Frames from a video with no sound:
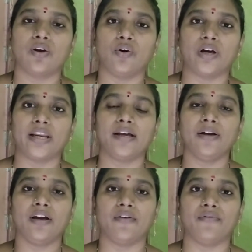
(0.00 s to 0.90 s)
ఓకేనా
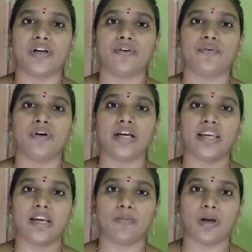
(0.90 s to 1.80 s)
ఎవరు కూడా
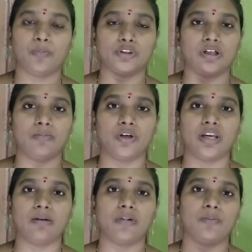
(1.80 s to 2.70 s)
ఏమైపోతామో
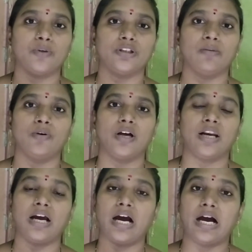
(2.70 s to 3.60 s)
ఏమైపోతామో
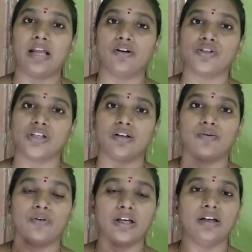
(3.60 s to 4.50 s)
అన్న ఆలోచన
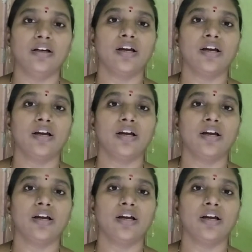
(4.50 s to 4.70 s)
కూడా